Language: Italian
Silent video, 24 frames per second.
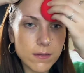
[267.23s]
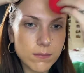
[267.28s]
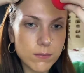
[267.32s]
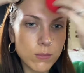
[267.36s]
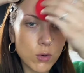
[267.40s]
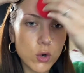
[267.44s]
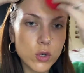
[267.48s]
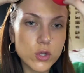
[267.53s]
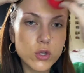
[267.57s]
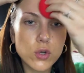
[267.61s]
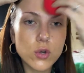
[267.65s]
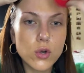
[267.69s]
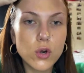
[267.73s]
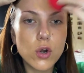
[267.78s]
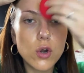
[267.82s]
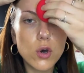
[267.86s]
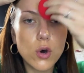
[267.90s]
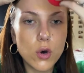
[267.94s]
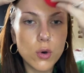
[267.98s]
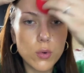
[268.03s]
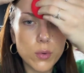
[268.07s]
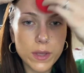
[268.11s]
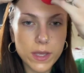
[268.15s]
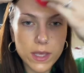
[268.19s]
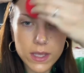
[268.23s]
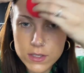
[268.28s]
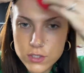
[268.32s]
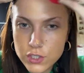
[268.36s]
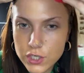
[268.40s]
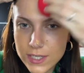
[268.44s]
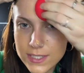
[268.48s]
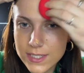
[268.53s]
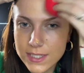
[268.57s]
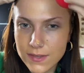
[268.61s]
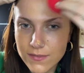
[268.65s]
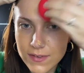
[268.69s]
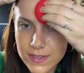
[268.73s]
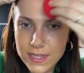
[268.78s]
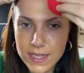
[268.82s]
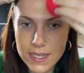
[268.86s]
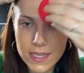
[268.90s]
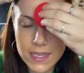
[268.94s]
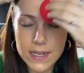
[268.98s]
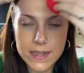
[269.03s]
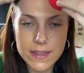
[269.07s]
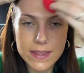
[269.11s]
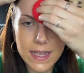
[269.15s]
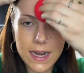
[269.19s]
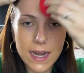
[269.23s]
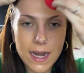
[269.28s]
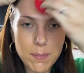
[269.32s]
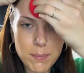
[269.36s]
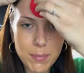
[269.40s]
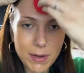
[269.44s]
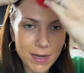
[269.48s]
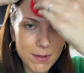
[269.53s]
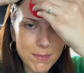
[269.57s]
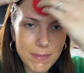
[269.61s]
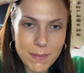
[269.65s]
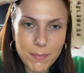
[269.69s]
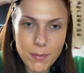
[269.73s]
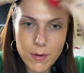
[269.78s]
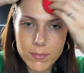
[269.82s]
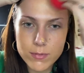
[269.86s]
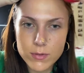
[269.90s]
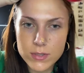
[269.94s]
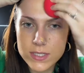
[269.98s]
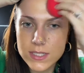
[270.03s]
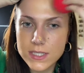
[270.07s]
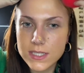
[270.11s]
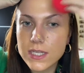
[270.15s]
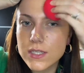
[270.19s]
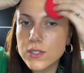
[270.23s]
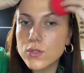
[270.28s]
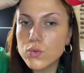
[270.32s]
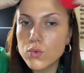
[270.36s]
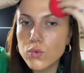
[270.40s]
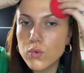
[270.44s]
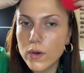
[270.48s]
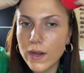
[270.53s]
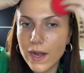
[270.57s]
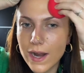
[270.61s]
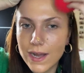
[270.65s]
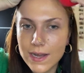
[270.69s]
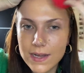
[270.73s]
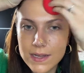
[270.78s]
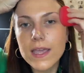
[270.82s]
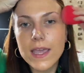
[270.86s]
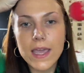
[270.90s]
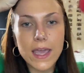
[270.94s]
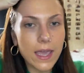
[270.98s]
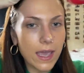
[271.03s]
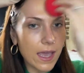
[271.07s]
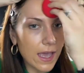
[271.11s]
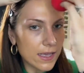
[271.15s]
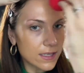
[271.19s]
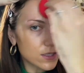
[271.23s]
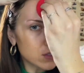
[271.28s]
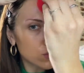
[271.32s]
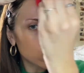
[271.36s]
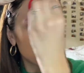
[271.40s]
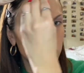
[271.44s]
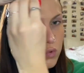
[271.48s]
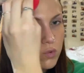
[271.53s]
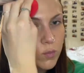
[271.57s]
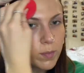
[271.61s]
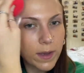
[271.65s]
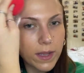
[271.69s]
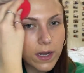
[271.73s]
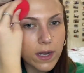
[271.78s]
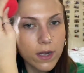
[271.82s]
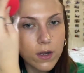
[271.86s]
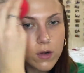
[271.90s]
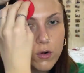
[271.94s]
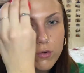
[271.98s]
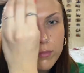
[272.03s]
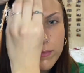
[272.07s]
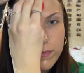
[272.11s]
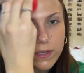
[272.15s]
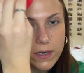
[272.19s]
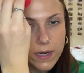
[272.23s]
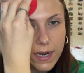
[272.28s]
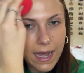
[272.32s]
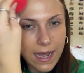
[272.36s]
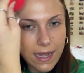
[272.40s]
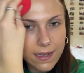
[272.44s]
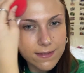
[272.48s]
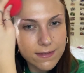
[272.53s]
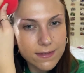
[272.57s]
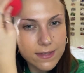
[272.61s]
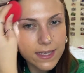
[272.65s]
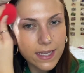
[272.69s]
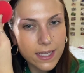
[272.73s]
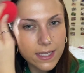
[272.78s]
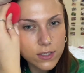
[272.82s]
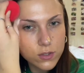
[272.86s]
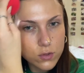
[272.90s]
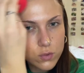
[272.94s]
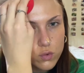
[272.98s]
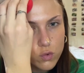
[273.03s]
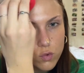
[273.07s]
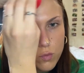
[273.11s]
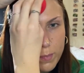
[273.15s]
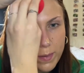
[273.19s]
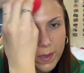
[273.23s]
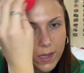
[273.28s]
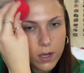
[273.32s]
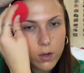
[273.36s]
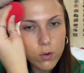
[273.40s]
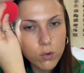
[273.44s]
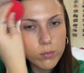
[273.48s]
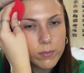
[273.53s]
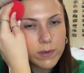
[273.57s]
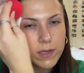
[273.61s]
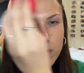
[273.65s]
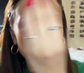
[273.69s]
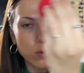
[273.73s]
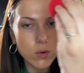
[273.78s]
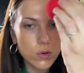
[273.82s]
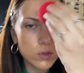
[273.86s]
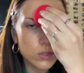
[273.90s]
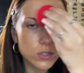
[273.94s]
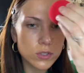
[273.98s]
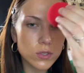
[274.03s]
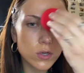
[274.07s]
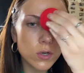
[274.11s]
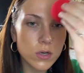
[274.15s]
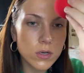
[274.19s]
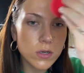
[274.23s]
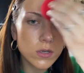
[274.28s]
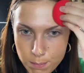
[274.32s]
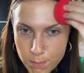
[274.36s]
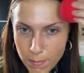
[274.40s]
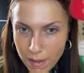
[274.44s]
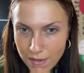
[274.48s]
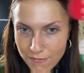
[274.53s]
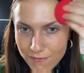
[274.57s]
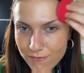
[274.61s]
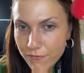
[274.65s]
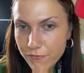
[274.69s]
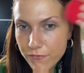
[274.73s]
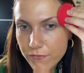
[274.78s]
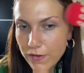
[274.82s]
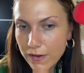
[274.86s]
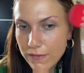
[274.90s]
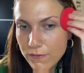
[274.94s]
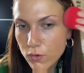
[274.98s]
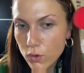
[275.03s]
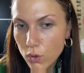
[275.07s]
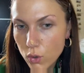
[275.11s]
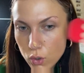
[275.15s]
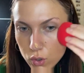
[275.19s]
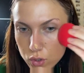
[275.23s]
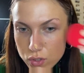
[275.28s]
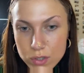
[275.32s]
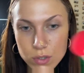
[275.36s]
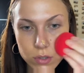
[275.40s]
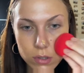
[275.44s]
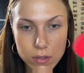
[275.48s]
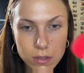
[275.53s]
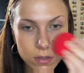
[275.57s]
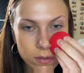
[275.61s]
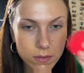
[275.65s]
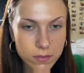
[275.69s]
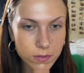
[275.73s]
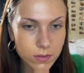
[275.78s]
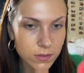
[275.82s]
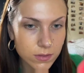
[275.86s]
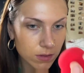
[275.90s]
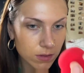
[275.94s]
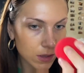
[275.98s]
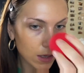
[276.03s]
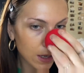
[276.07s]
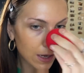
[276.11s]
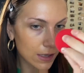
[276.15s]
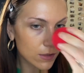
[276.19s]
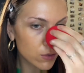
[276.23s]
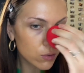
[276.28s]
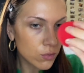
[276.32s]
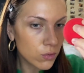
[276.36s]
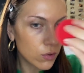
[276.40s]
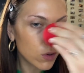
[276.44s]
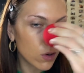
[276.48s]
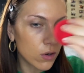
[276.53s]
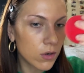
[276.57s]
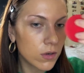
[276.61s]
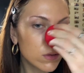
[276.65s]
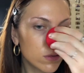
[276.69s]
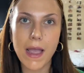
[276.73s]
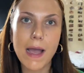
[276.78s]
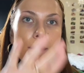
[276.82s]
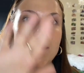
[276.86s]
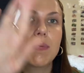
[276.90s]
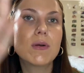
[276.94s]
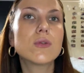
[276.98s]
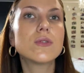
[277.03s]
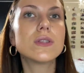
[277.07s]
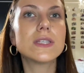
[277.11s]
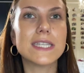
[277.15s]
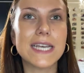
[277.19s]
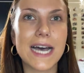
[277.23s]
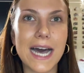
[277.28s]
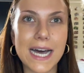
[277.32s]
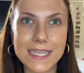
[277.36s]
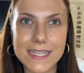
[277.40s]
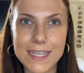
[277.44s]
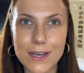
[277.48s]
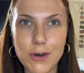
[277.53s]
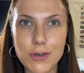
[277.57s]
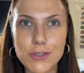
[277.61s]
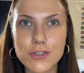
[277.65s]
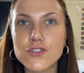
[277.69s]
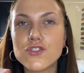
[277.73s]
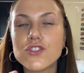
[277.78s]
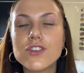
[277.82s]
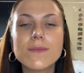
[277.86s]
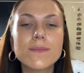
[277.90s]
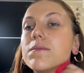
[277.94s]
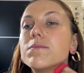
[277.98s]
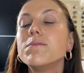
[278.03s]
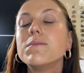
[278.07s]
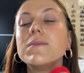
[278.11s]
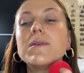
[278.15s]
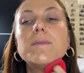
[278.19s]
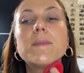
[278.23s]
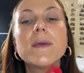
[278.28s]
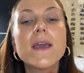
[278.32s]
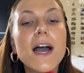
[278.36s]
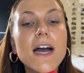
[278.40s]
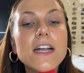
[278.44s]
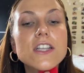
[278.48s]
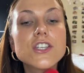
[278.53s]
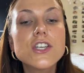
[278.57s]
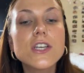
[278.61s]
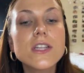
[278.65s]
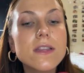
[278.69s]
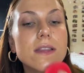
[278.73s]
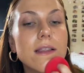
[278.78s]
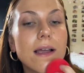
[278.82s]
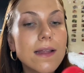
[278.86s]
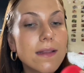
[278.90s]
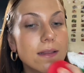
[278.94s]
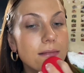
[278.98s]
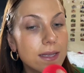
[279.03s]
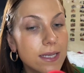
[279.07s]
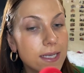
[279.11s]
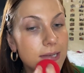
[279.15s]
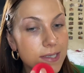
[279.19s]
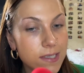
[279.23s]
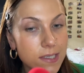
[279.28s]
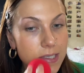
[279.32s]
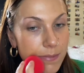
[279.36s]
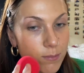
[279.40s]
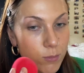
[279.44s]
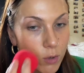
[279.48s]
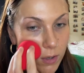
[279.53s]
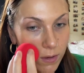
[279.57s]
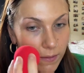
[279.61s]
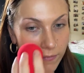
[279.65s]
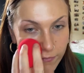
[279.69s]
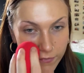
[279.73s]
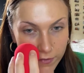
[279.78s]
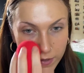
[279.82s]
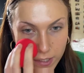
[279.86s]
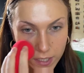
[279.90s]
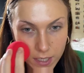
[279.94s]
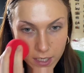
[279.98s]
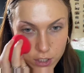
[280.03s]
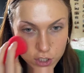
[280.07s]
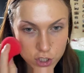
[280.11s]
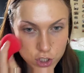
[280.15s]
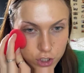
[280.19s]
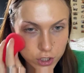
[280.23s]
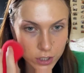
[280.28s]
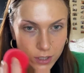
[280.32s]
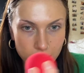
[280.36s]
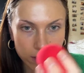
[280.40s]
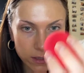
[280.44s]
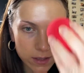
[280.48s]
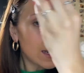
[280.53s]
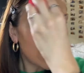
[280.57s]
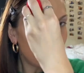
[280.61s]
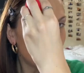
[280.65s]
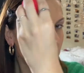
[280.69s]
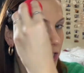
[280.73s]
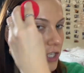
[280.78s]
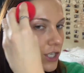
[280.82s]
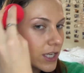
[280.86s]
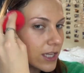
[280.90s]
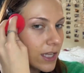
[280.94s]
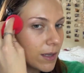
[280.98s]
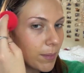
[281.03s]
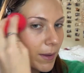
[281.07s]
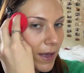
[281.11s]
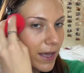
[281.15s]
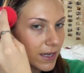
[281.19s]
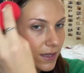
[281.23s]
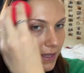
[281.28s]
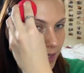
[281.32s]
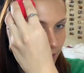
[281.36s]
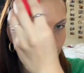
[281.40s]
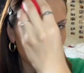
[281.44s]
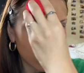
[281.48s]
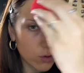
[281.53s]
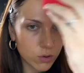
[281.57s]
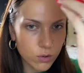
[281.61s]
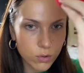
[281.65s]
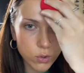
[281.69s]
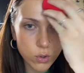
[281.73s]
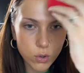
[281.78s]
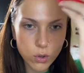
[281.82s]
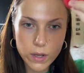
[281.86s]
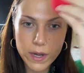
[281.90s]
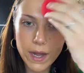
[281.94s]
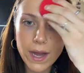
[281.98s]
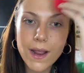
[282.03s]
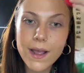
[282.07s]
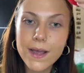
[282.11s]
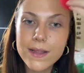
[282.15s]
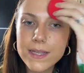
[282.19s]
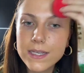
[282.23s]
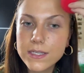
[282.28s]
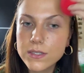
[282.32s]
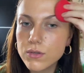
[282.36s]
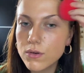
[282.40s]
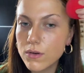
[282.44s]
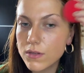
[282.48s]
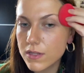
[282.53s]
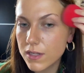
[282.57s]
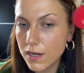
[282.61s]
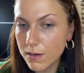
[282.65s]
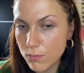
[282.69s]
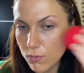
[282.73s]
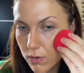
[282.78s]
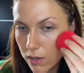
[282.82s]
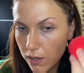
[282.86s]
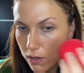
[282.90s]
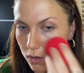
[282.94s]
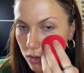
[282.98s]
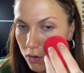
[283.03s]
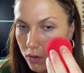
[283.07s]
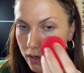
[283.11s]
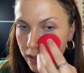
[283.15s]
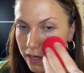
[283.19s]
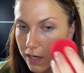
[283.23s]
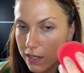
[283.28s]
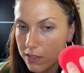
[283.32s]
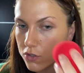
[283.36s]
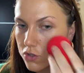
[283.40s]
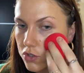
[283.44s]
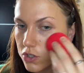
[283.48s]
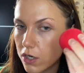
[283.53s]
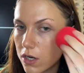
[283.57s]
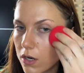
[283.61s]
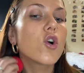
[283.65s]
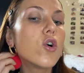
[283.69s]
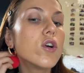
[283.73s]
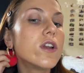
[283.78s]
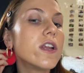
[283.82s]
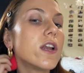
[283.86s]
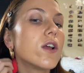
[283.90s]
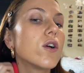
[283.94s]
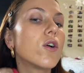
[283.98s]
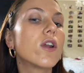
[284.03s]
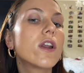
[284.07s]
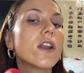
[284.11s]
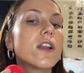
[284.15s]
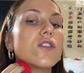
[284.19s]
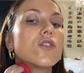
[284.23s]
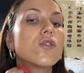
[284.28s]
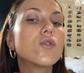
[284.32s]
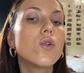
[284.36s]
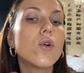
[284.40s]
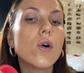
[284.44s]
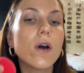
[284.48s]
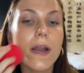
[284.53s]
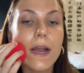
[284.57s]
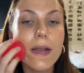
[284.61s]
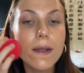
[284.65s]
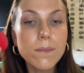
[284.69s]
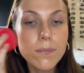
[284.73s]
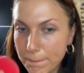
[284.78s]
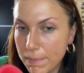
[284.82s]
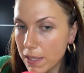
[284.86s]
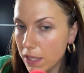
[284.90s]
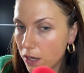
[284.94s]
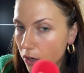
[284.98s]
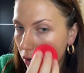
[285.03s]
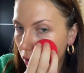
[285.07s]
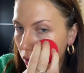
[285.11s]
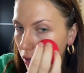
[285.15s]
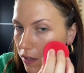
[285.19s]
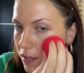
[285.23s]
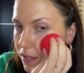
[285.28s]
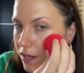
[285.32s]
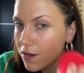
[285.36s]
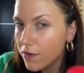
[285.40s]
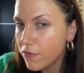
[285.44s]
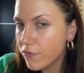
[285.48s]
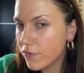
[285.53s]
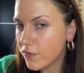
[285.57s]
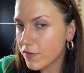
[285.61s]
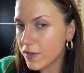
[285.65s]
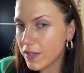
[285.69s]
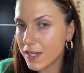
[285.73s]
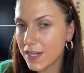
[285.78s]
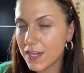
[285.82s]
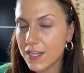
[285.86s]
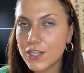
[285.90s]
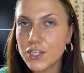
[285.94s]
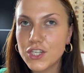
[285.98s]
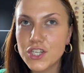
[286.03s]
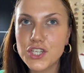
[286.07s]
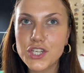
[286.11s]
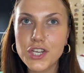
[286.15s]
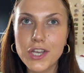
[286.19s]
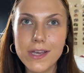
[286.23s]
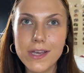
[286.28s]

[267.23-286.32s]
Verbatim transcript: molto glowy, cioè si vede dalla prima proprio stesura che è super illuminante, super luminoso, ma è favoloso adoro. Abbronzata oggi. Mi piace tantissimo il finish. Lasciate perdere il colore, adesso lo andremo a correggere con il correttore, però il finish